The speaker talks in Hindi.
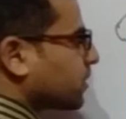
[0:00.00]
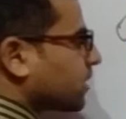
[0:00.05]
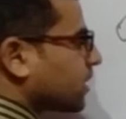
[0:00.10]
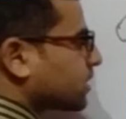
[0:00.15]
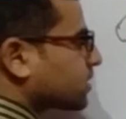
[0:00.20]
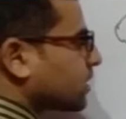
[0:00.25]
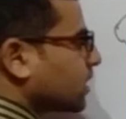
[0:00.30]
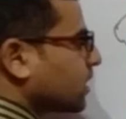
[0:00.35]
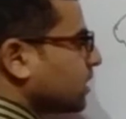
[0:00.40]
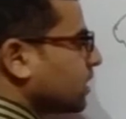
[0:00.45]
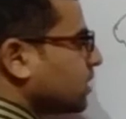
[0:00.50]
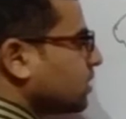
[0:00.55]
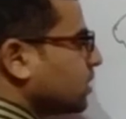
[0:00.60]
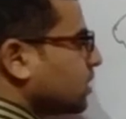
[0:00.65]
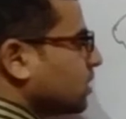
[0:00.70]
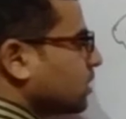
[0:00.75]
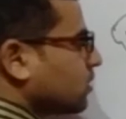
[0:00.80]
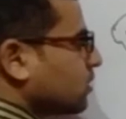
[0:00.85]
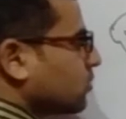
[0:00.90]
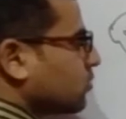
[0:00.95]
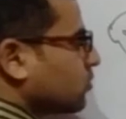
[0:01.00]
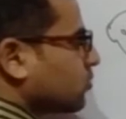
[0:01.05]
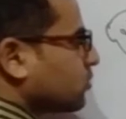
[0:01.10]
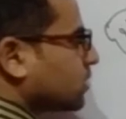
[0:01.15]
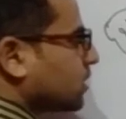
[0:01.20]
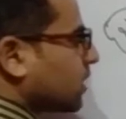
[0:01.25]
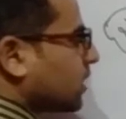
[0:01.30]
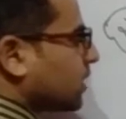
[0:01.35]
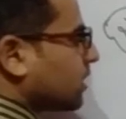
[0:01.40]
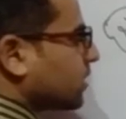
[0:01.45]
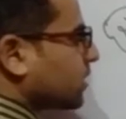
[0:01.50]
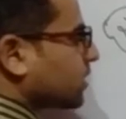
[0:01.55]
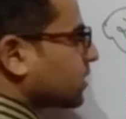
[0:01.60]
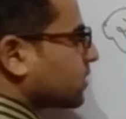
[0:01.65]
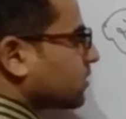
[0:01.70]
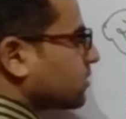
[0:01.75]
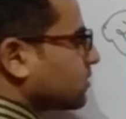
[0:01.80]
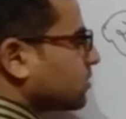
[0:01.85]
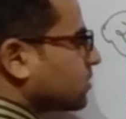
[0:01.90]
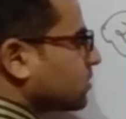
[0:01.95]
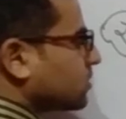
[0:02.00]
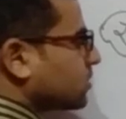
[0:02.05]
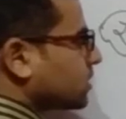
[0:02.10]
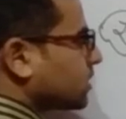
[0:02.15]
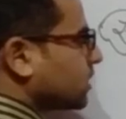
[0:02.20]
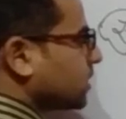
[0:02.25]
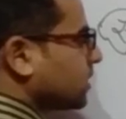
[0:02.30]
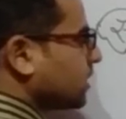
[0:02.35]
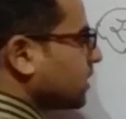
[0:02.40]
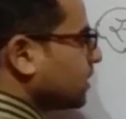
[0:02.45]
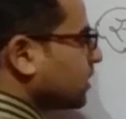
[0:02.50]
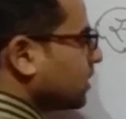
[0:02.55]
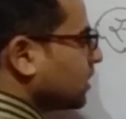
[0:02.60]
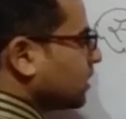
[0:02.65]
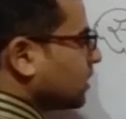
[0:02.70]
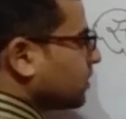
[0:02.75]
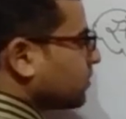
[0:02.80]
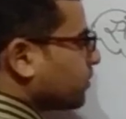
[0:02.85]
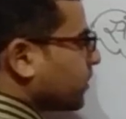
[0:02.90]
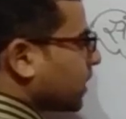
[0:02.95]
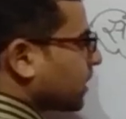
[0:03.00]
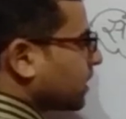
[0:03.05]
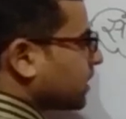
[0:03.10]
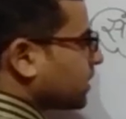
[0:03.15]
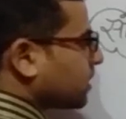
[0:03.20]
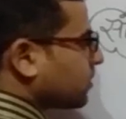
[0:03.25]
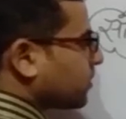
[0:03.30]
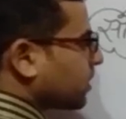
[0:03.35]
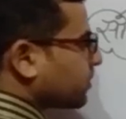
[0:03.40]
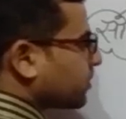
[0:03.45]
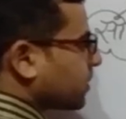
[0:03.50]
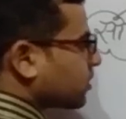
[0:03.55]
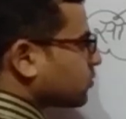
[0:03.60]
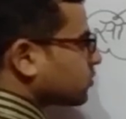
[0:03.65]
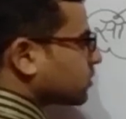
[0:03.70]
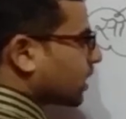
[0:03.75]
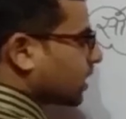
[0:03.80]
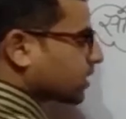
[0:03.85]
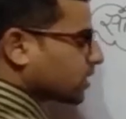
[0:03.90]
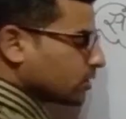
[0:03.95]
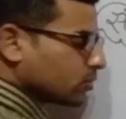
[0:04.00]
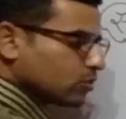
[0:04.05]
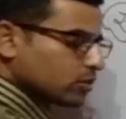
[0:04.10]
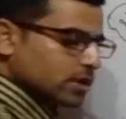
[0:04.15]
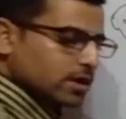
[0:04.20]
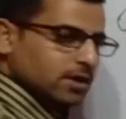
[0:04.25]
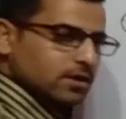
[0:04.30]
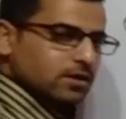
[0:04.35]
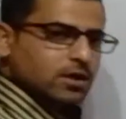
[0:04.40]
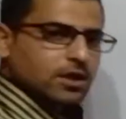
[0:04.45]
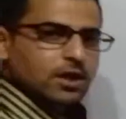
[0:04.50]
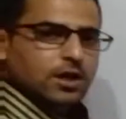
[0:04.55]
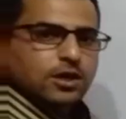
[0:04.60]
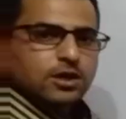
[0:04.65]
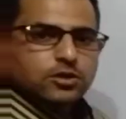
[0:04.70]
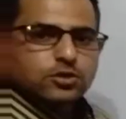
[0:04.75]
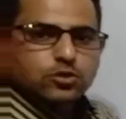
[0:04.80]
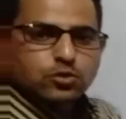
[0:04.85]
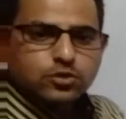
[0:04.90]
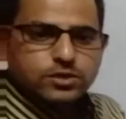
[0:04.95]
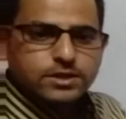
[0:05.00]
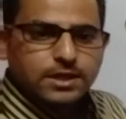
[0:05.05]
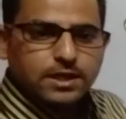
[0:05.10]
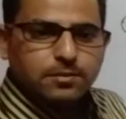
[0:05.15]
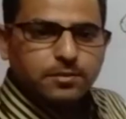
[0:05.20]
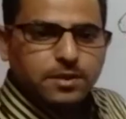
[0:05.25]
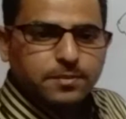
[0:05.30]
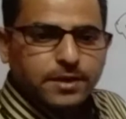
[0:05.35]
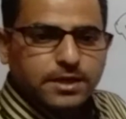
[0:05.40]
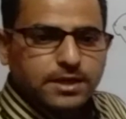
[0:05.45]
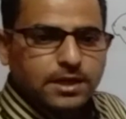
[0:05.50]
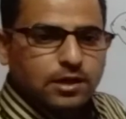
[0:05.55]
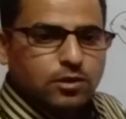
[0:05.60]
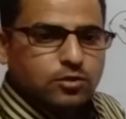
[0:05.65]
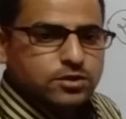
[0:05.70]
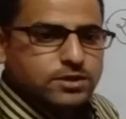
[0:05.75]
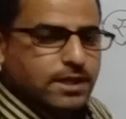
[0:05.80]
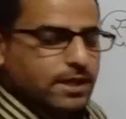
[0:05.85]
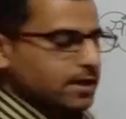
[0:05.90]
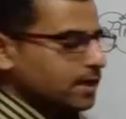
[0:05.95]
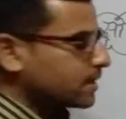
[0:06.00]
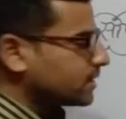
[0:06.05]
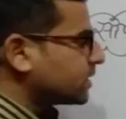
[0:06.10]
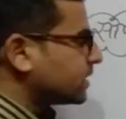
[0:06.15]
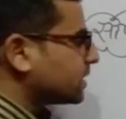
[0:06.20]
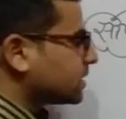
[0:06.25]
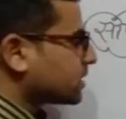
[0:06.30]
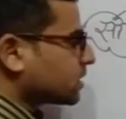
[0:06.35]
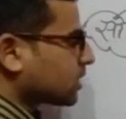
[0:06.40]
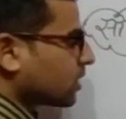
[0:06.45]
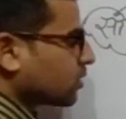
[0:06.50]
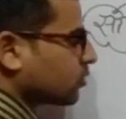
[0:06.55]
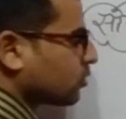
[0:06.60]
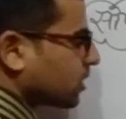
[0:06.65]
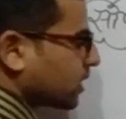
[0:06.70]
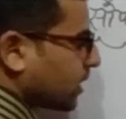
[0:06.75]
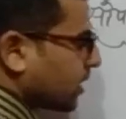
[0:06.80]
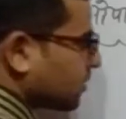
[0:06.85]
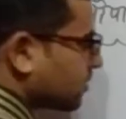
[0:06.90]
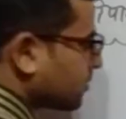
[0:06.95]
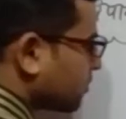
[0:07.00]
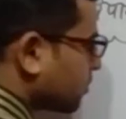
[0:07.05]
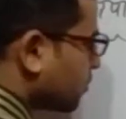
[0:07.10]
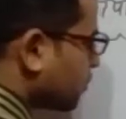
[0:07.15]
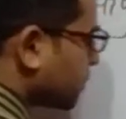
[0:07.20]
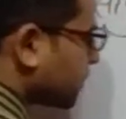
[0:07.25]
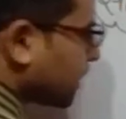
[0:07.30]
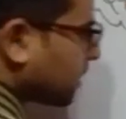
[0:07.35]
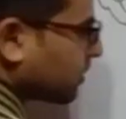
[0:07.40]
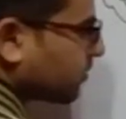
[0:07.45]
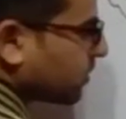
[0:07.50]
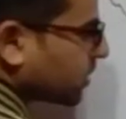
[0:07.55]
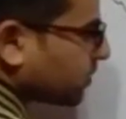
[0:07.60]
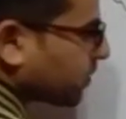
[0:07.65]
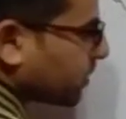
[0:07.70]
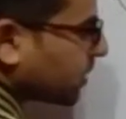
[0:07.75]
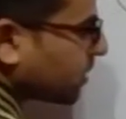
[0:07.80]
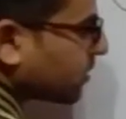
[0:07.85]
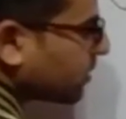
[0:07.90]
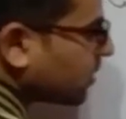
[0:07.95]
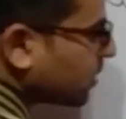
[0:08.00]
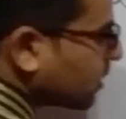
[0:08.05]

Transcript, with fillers: पर आता है उदाहरण ठीक है पहले नंबर पर उदाहरण हो गया दूसरे नंबर पर क्या हो जाएगा निरीक्षण हो गया दूसरे नंबर पर